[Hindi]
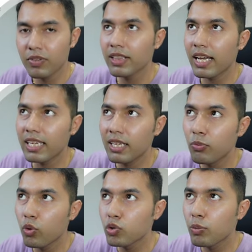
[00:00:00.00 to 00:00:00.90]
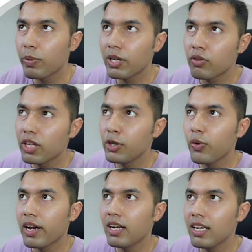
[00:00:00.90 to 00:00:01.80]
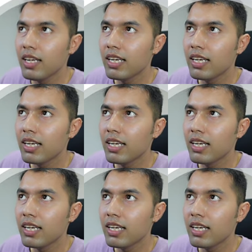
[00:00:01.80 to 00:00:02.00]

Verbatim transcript: ताकि वो जो पर्टिकुलर यू है